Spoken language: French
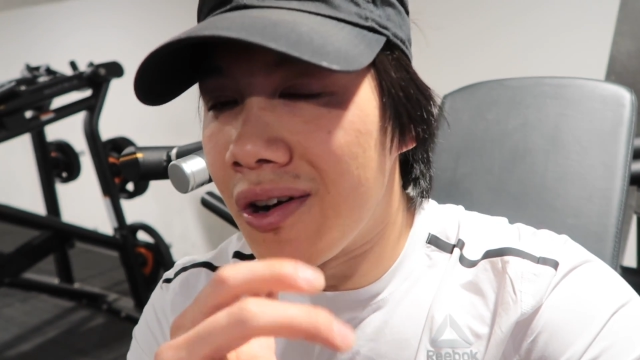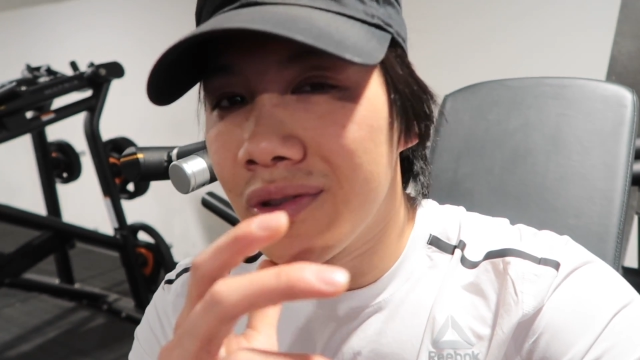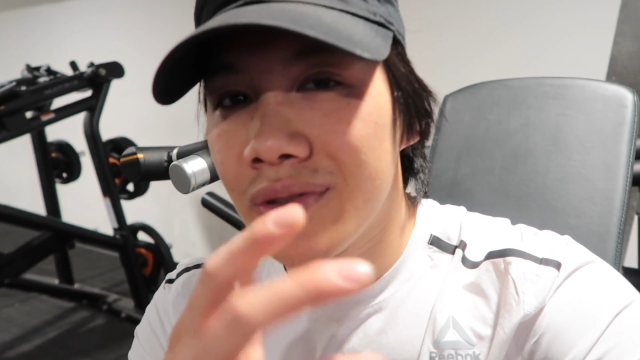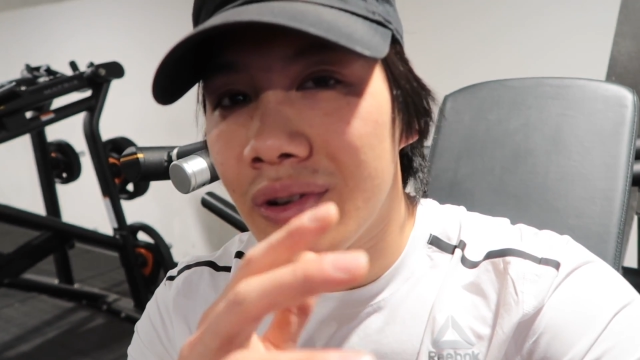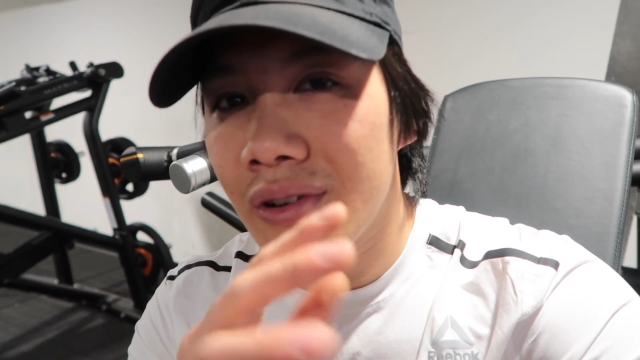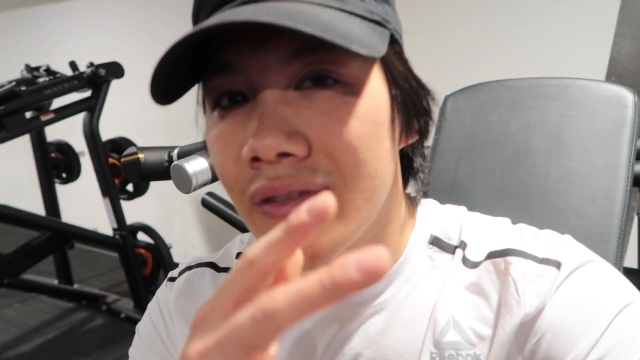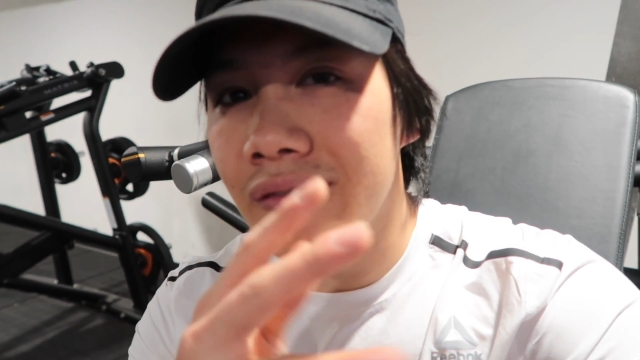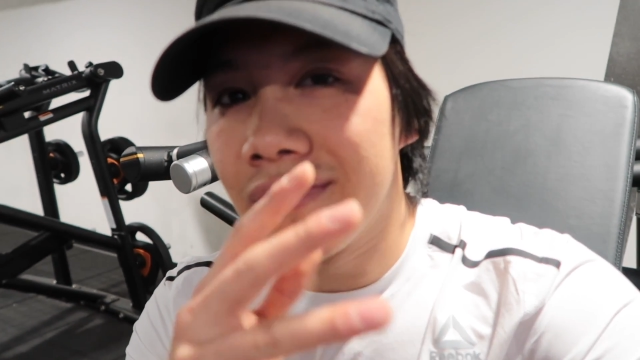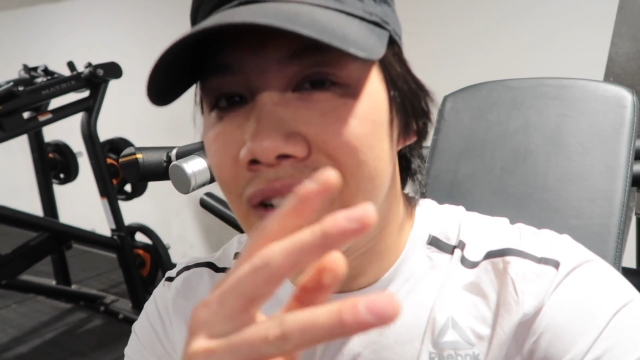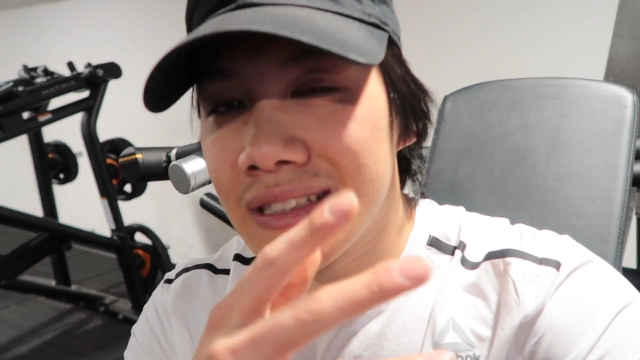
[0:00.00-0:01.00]
entre
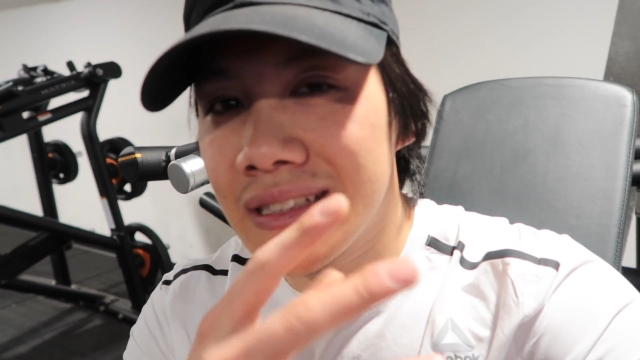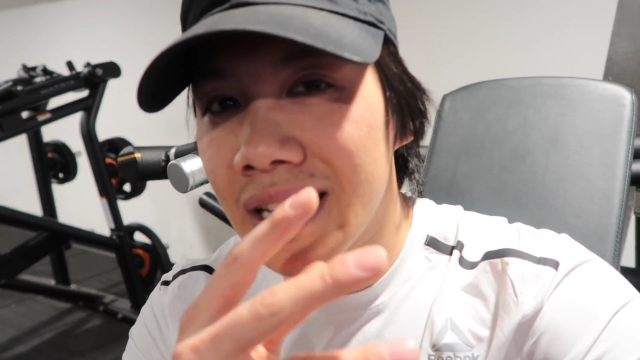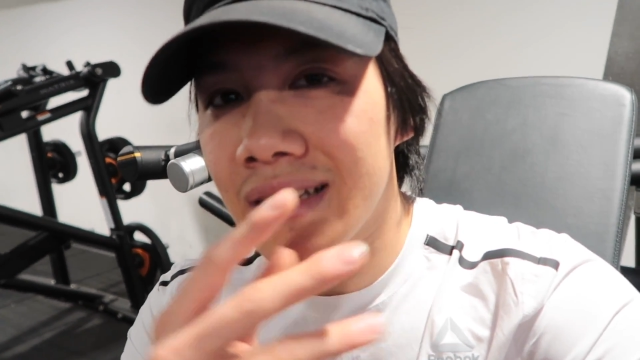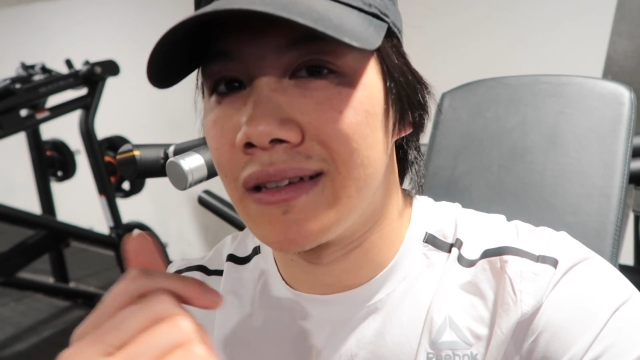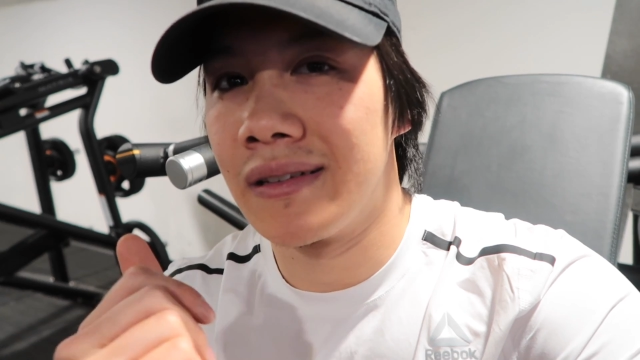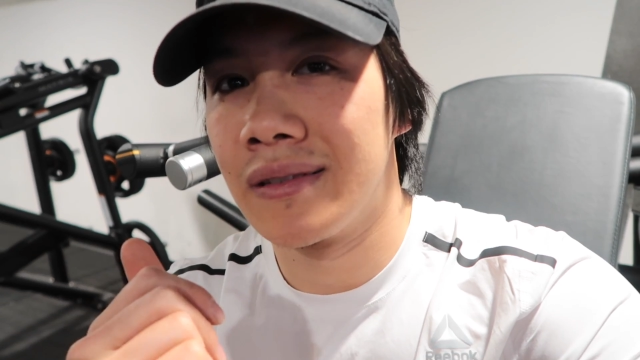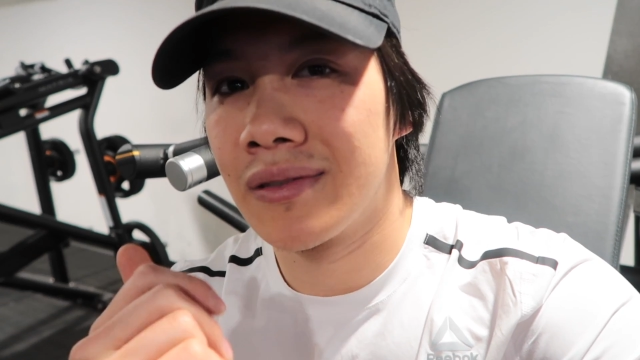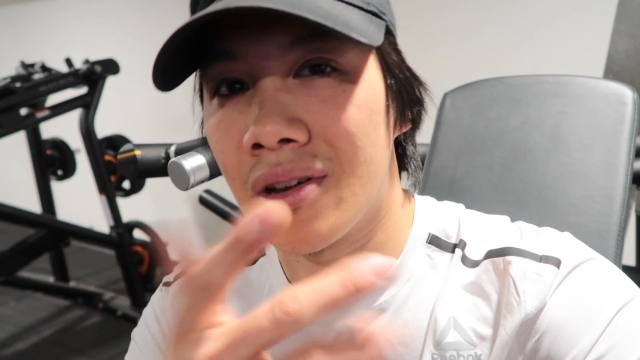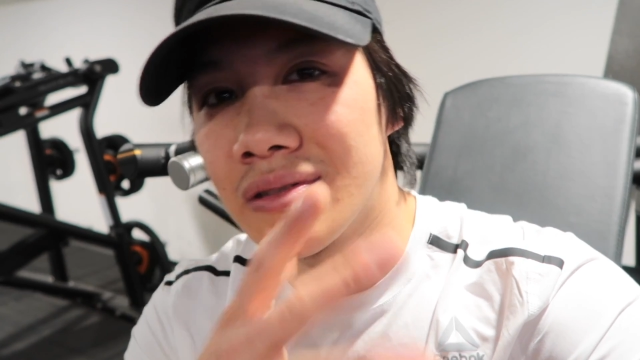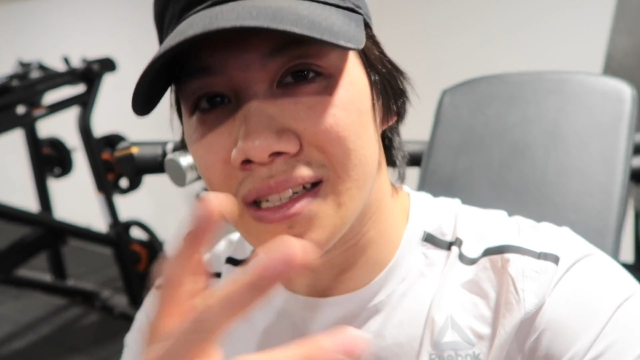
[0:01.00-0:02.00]
25
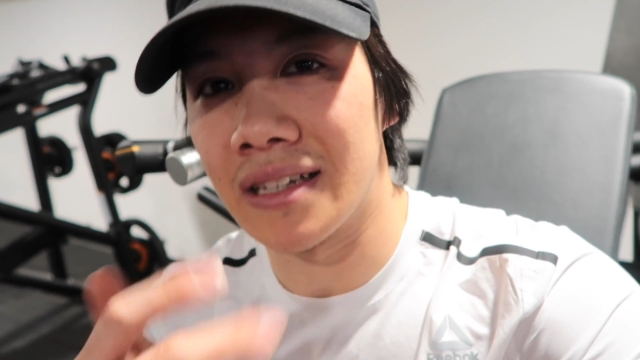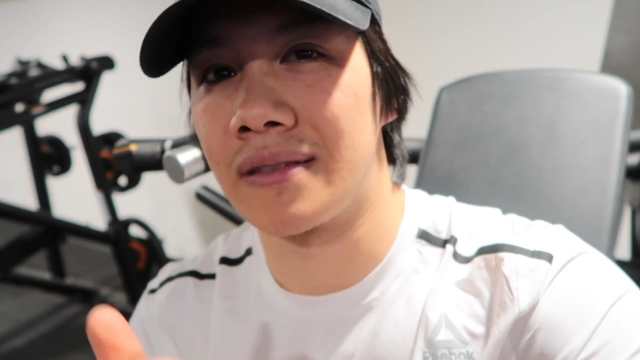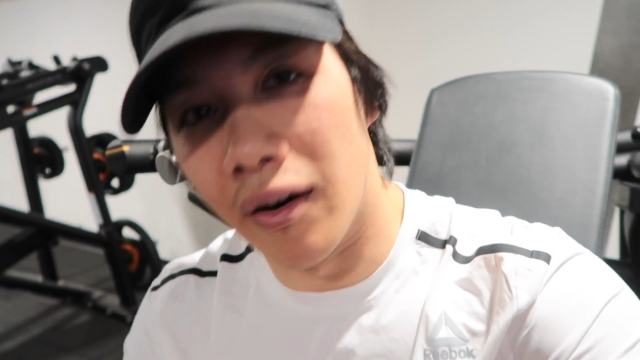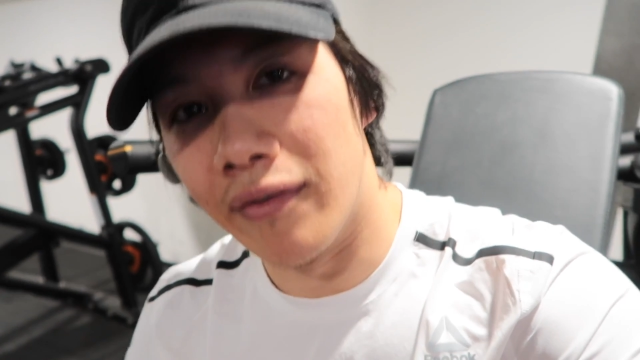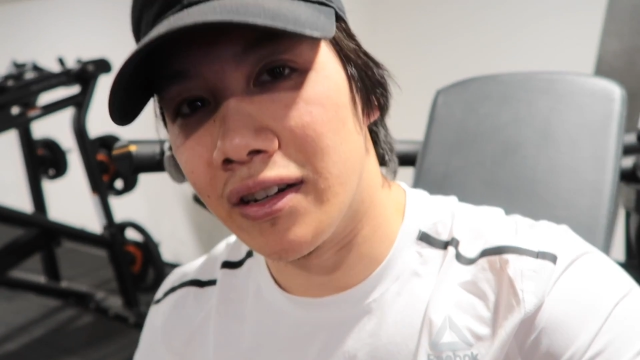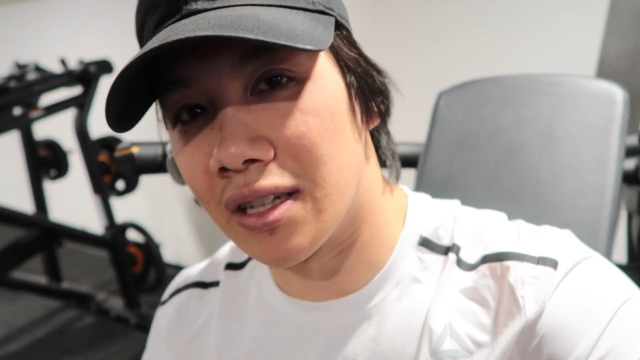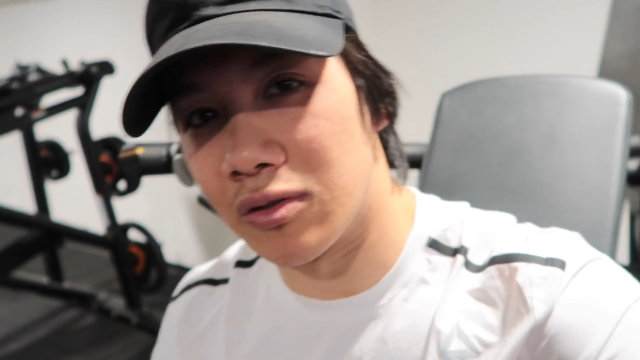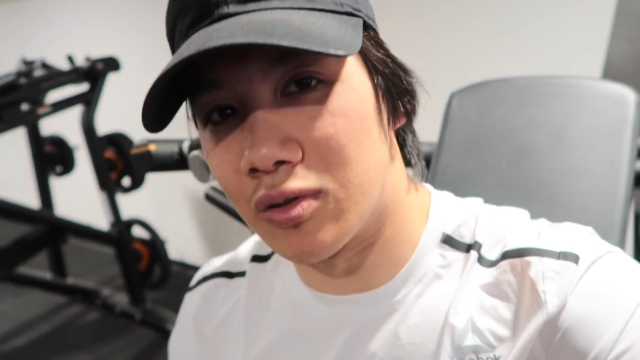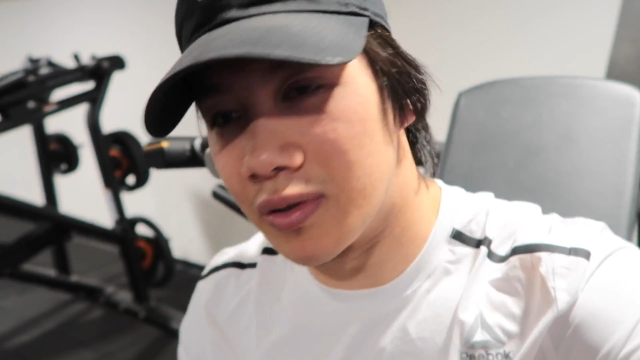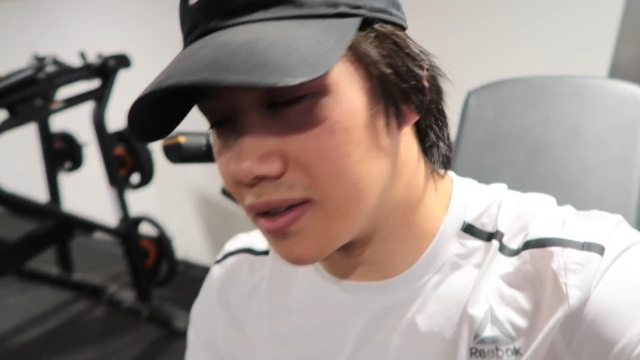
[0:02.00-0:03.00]
35. On va voir ça tout de